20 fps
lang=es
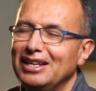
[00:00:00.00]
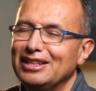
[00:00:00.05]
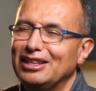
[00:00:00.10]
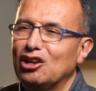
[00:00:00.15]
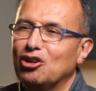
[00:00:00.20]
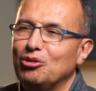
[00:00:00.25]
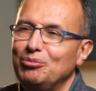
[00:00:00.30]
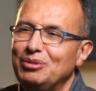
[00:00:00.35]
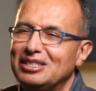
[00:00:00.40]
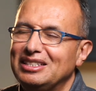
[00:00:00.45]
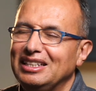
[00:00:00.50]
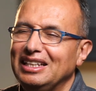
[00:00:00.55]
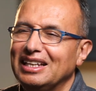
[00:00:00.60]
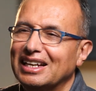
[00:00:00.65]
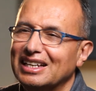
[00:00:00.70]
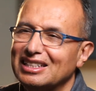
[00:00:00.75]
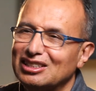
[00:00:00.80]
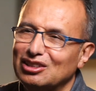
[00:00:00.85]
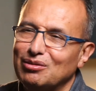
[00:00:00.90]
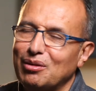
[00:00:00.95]
Tengo mis
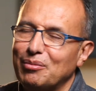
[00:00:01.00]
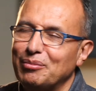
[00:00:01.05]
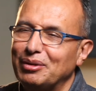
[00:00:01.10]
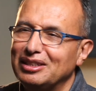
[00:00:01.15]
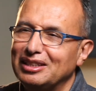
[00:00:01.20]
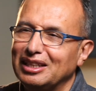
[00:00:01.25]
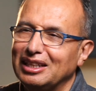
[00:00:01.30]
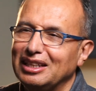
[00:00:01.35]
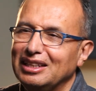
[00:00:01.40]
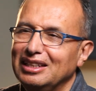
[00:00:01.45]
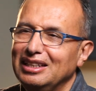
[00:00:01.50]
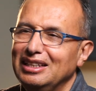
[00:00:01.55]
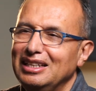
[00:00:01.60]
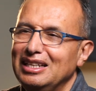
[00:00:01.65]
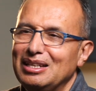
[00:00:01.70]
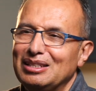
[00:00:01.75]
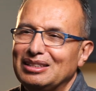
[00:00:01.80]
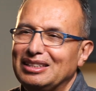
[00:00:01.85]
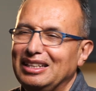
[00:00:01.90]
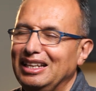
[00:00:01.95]
hijas y obviamente
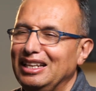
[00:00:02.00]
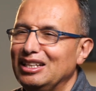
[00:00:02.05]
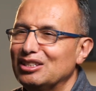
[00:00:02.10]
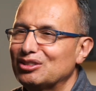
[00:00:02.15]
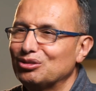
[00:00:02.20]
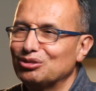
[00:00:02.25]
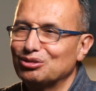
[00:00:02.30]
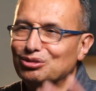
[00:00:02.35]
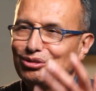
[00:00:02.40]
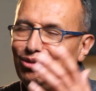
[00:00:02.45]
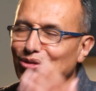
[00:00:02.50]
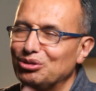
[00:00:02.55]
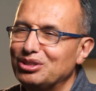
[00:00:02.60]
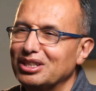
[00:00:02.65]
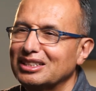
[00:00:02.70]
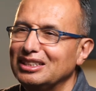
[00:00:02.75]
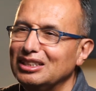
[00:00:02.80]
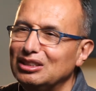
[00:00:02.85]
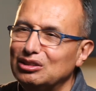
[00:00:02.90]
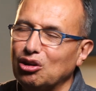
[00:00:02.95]
tienen sus
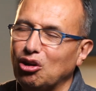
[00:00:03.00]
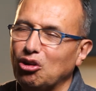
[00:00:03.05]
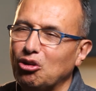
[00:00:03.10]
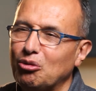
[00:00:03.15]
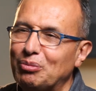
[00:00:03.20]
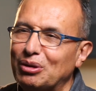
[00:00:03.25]
luchas y todo,